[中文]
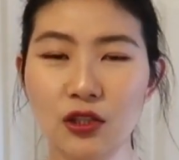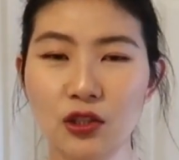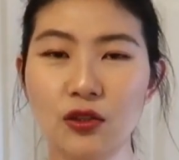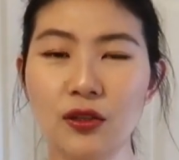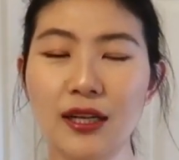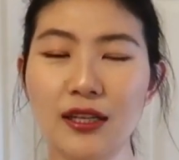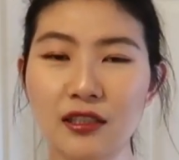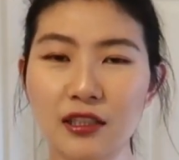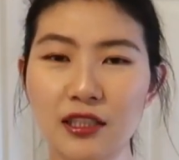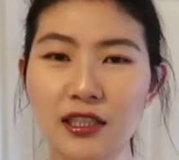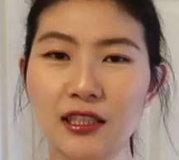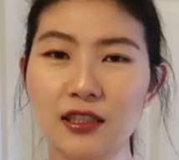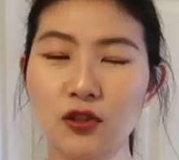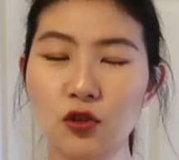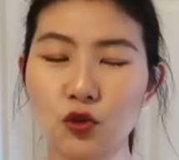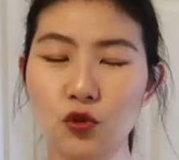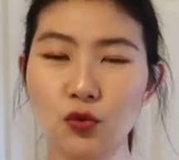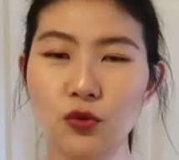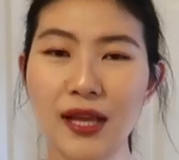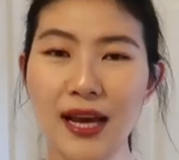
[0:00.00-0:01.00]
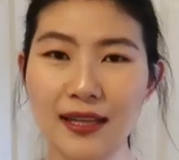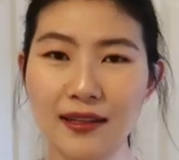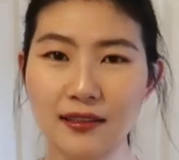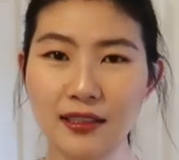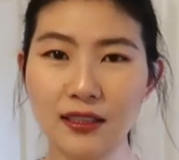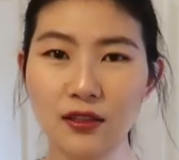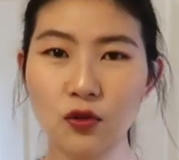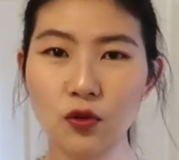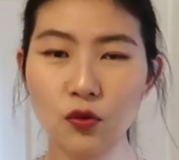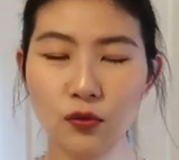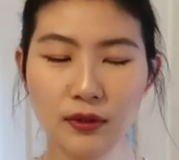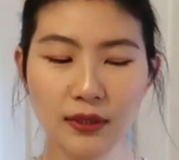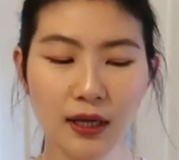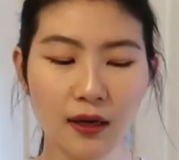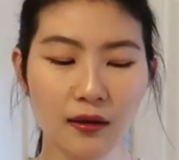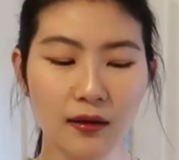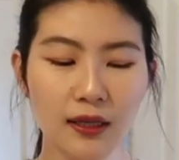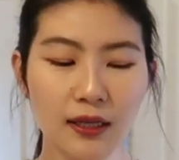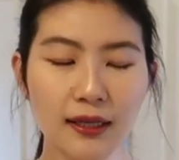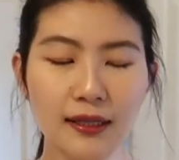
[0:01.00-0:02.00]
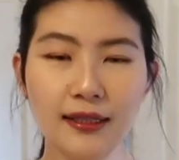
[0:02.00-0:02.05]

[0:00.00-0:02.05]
就是它是主打的这个功效。